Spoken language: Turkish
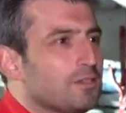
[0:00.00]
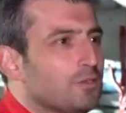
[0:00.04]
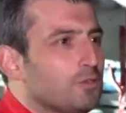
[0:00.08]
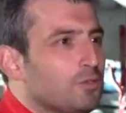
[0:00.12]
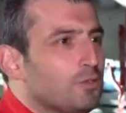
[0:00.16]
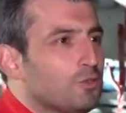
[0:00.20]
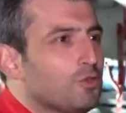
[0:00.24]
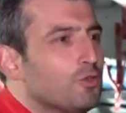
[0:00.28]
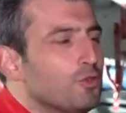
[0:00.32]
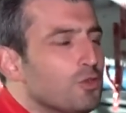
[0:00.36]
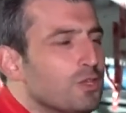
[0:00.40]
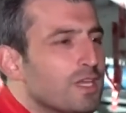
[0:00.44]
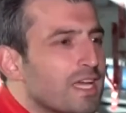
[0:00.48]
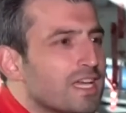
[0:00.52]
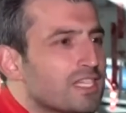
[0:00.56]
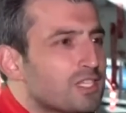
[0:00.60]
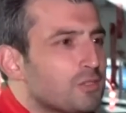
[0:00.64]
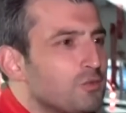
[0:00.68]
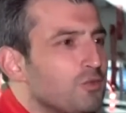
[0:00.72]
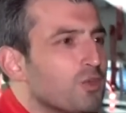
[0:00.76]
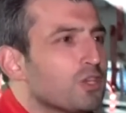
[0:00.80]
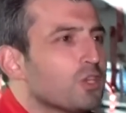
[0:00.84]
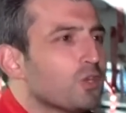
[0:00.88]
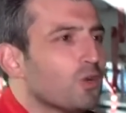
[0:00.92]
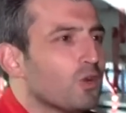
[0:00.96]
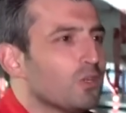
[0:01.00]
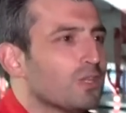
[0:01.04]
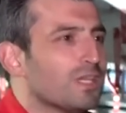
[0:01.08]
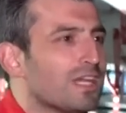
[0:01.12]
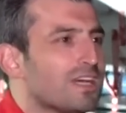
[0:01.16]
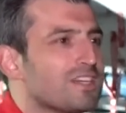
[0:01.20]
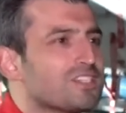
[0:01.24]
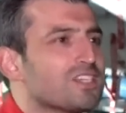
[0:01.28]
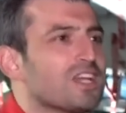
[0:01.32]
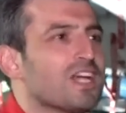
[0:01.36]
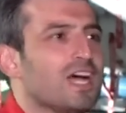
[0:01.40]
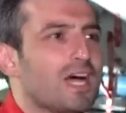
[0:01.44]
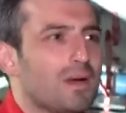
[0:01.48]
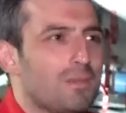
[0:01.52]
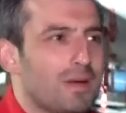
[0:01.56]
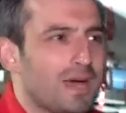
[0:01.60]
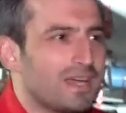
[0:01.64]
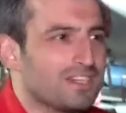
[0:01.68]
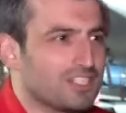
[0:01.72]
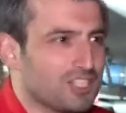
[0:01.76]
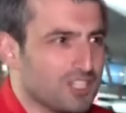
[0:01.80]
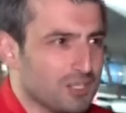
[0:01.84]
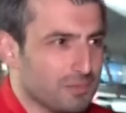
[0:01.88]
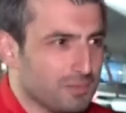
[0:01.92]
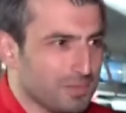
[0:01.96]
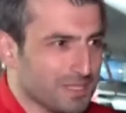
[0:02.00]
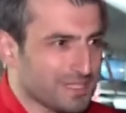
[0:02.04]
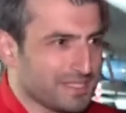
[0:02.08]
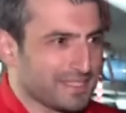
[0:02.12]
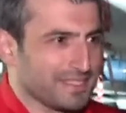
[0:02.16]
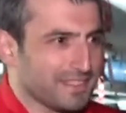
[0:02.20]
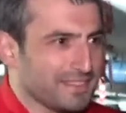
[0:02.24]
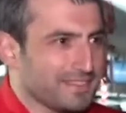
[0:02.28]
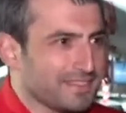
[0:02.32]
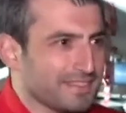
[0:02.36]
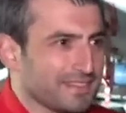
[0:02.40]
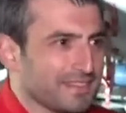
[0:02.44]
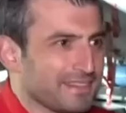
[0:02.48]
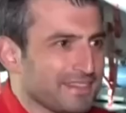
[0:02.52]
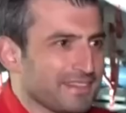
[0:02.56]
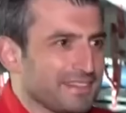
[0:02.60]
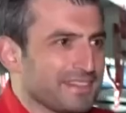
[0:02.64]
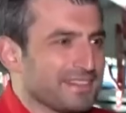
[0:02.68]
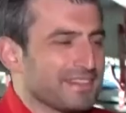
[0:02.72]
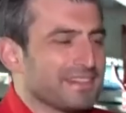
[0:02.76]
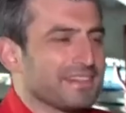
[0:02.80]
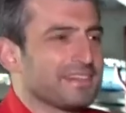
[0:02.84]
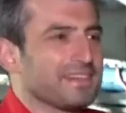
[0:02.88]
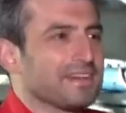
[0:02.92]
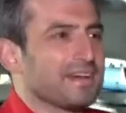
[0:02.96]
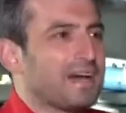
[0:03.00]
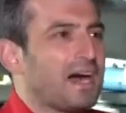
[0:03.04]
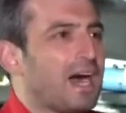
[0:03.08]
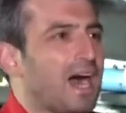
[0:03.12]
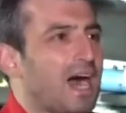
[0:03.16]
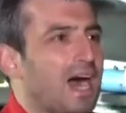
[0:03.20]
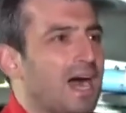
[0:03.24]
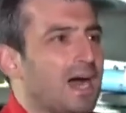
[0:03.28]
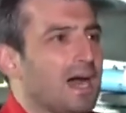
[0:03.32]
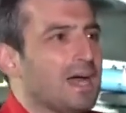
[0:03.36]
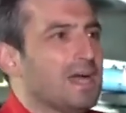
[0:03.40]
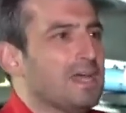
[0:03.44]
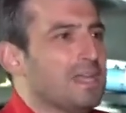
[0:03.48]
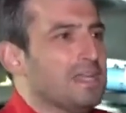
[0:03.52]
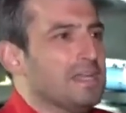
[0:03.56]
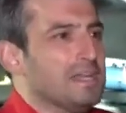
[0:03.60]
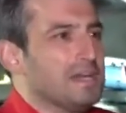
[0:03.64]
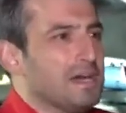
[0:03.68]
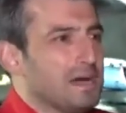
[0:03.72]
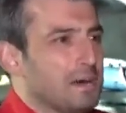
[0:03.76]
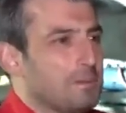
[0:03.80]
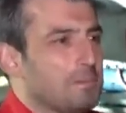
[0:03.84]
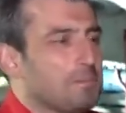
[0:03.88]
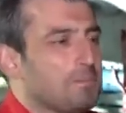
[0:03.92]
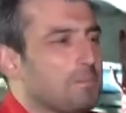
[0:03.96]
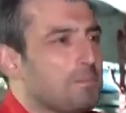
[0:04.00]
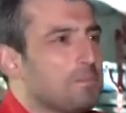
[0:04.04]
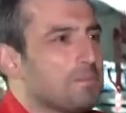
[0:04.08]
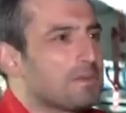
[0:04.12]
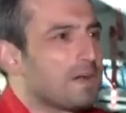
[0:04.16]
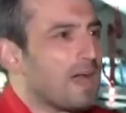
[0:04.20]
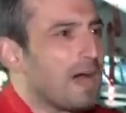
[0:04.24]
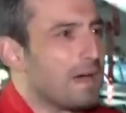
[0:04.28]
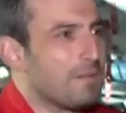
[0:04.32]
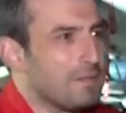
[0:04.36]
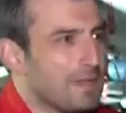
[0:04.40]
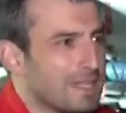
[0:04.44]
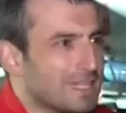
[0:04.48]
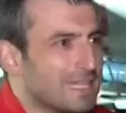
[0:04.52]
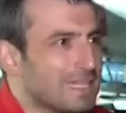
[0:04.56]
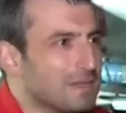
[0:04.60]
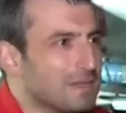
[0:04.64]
gün geçmiyor ki onlarca haber çıkmasın. Aa. Rahmetli